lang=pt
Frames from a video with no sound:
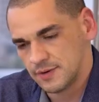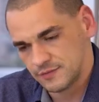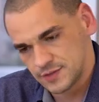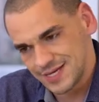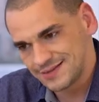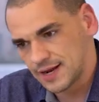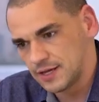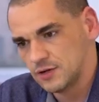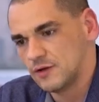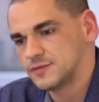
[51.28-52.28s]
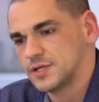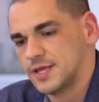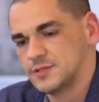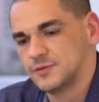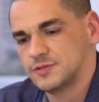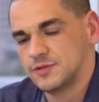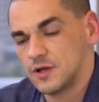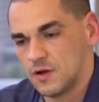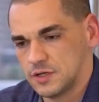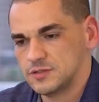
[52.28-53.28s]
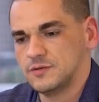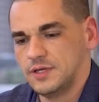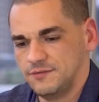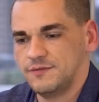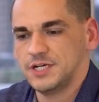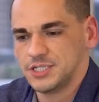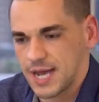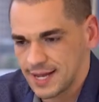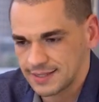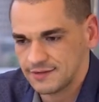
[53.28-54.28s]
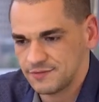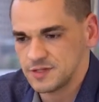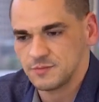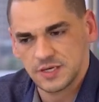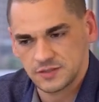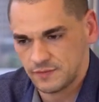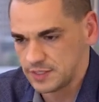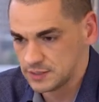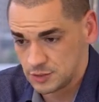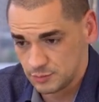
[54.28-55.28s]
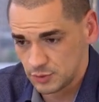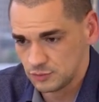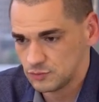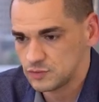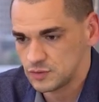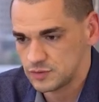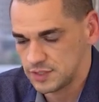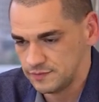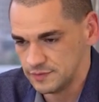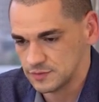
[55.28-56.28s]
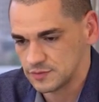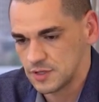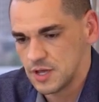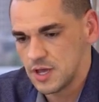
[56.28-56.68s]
para você atrair novos clientes para o seu negócio e fechar cada vez mais vendas de produtos ou serviços.